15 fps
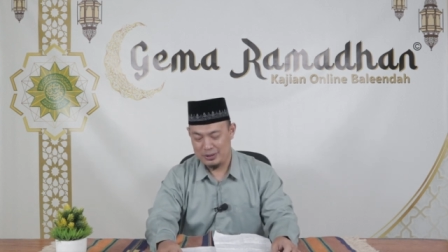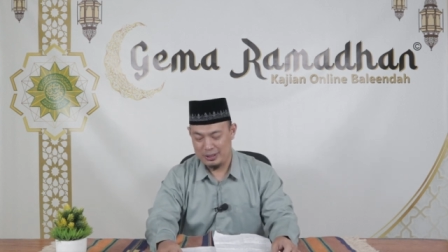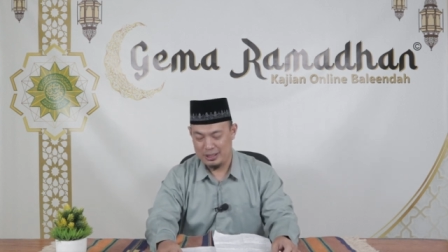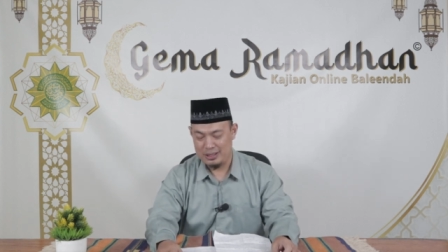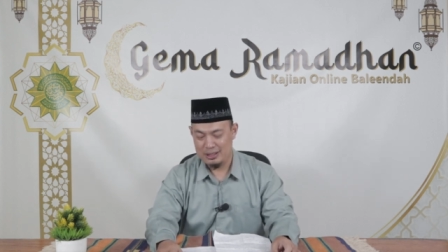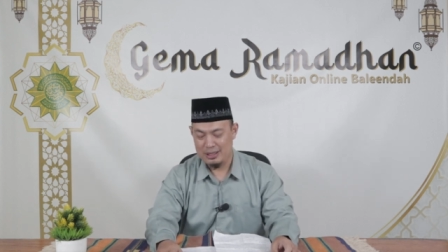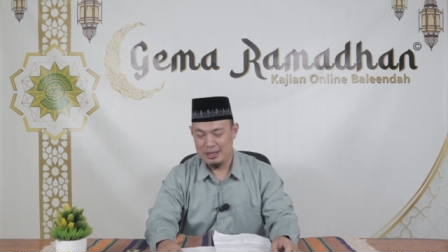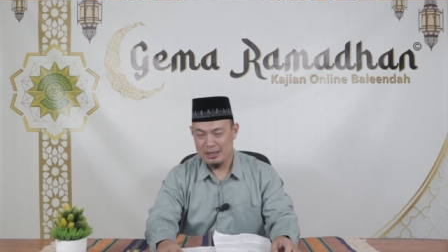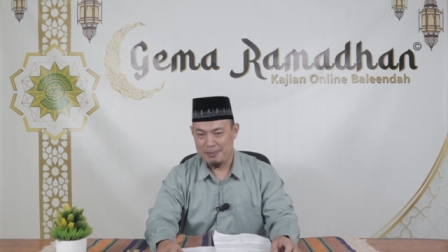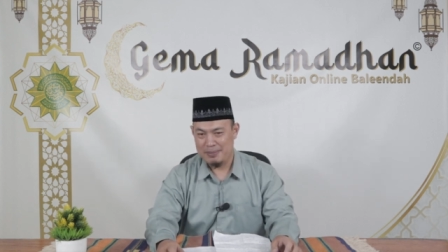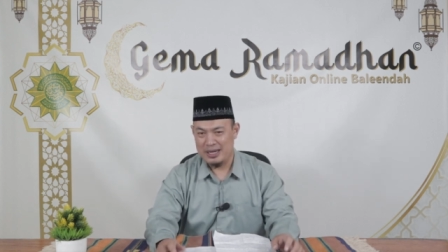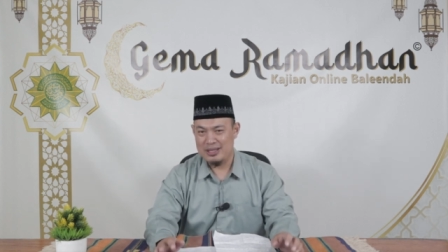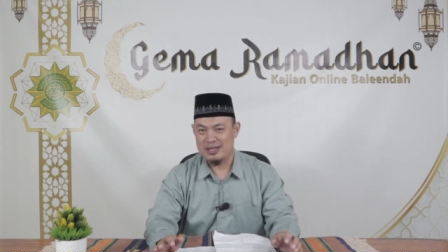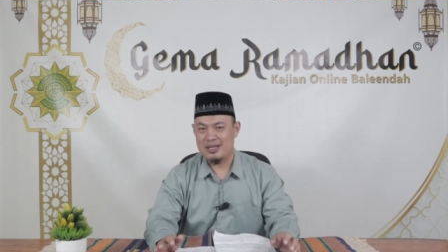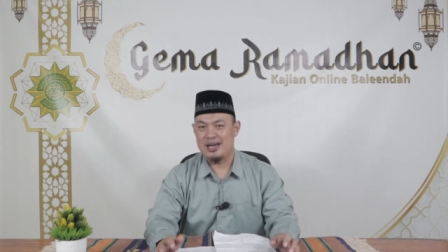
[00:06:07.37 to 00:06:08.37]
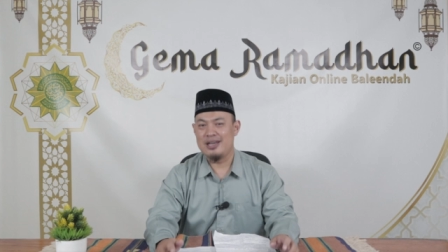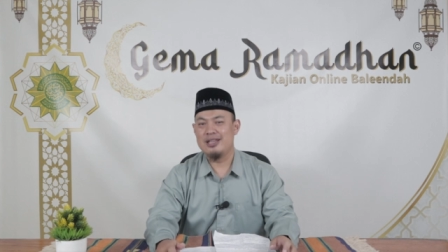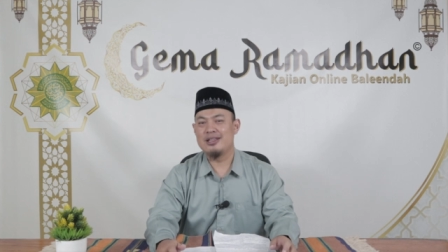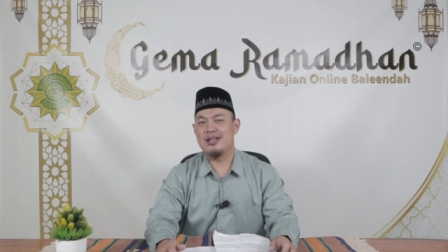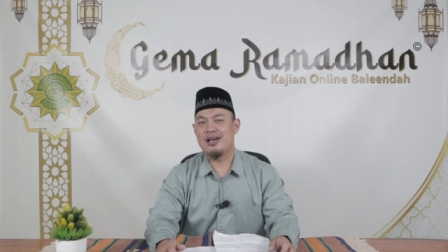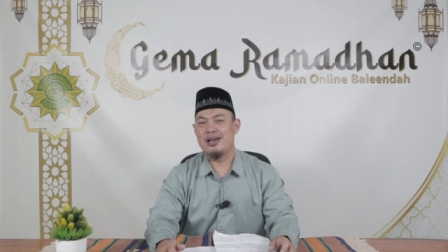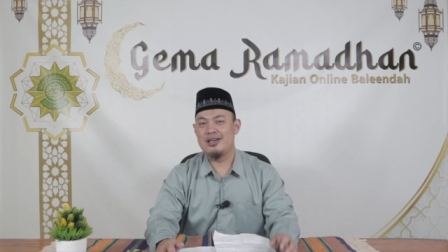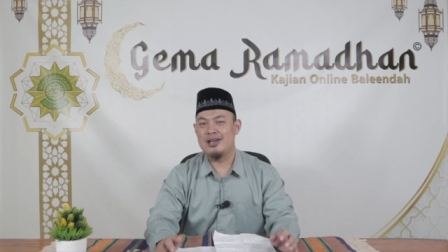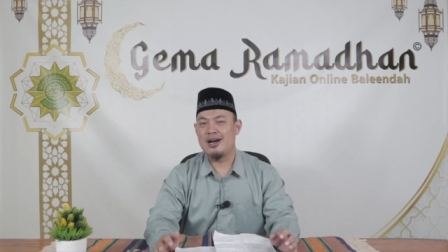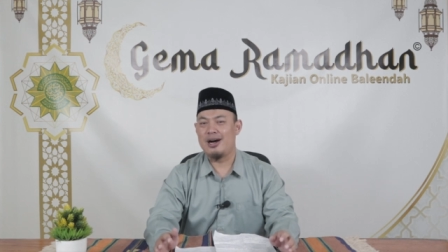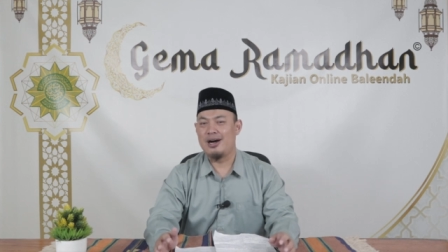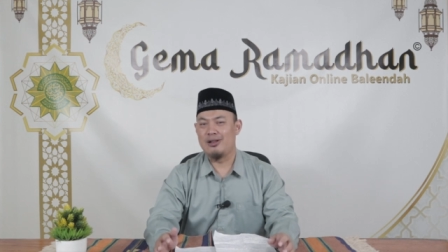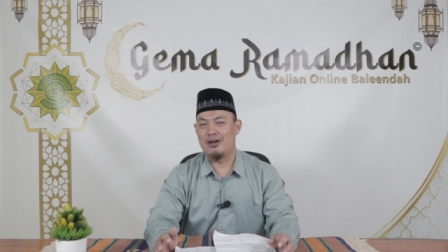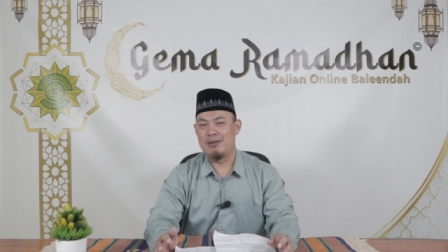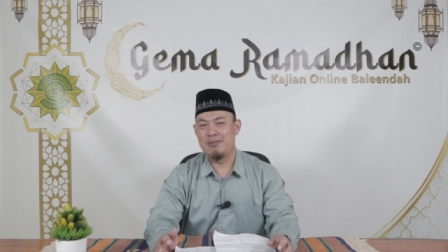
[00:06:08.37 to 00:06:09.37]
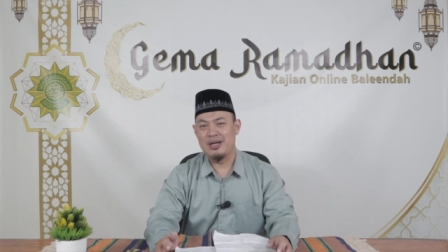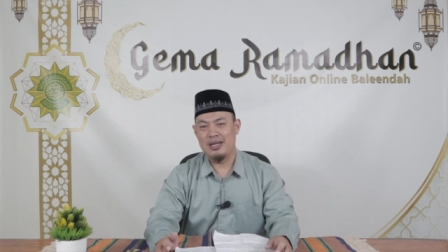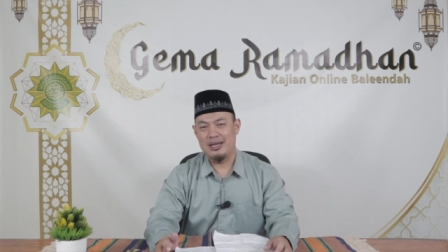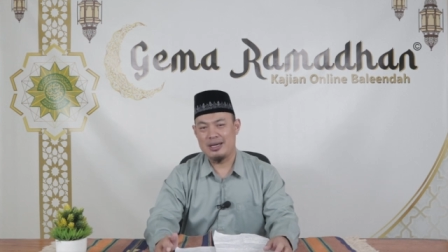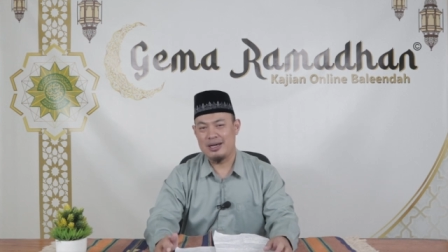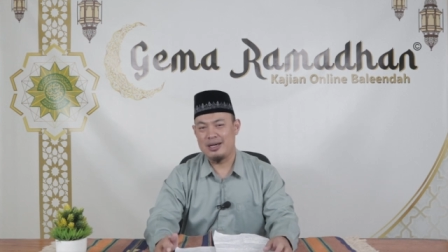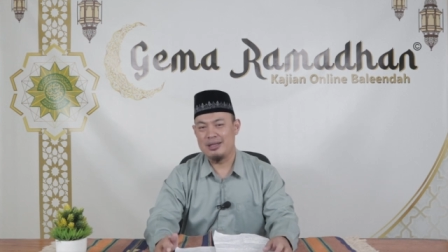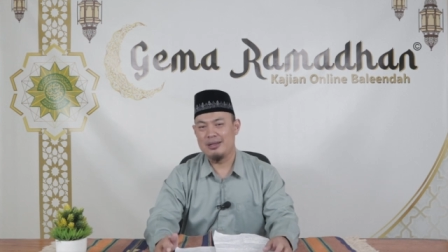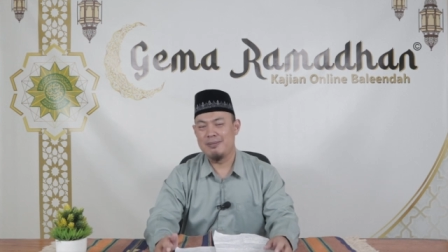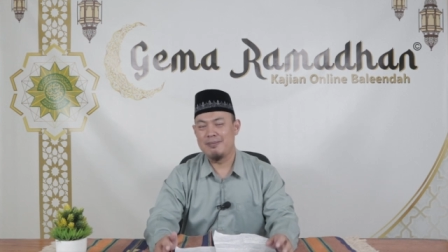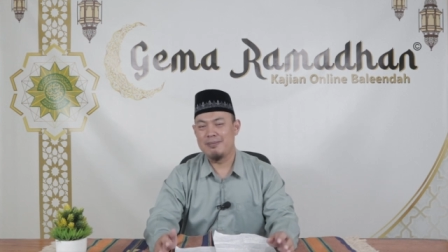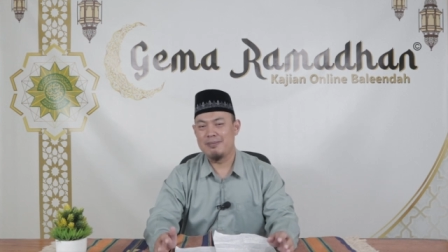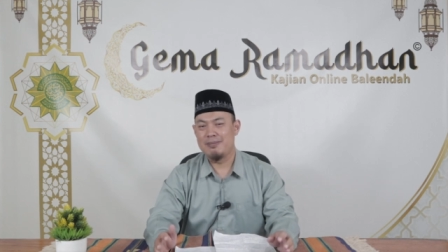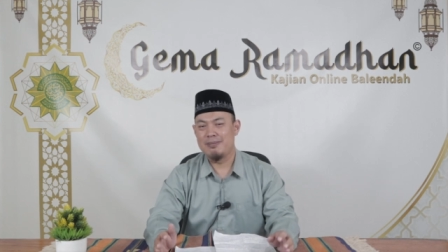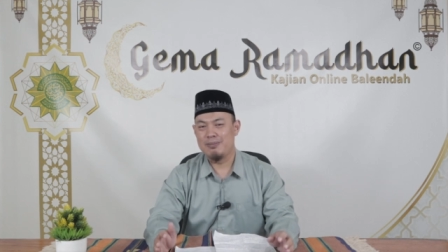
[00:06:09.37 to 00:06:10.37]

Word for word: Ya, panca indera yang Allah berikan